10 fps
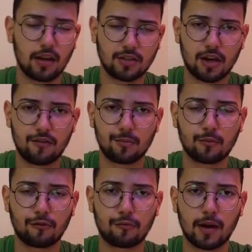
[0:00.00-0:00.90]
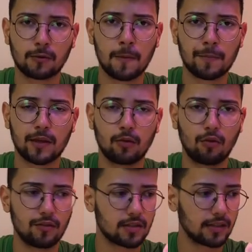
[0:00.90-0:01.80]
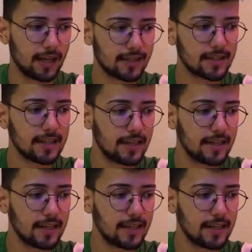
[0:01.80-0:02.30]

Ele já havia me confirmado que não houve esse interesse.